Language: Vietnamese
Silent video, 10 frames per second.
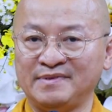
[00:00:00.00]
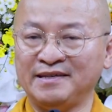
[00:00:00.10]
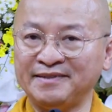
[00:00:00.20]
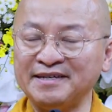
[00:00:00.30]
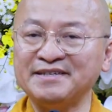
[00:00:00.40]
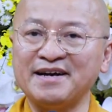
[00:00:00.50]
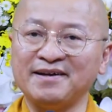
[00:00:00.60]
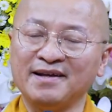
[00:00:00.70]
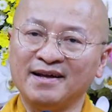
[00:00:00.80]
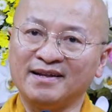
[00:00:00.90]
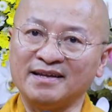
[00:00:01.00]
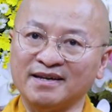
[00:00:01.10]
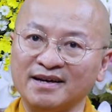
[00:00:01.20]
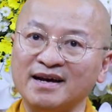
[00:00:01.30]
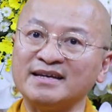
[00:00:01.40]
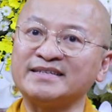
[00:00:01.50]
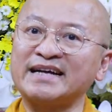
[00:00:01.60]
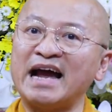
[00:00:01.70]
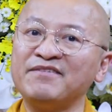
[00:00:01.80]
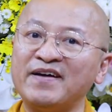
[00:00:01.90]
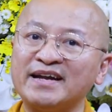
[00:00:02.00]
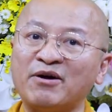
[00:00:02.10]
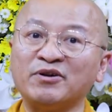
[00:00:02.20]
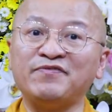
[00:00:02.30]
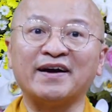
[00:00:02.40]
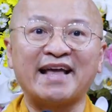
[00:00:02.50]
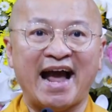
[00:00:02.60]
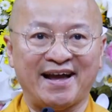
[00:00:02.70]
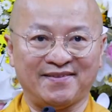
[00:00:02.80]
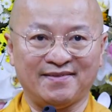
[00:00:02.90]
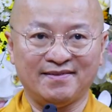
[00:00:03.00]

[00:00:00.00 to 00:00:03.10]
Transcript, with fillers: Thứ tư đó, là những cái nghề trái với đạo đức Phật dạy: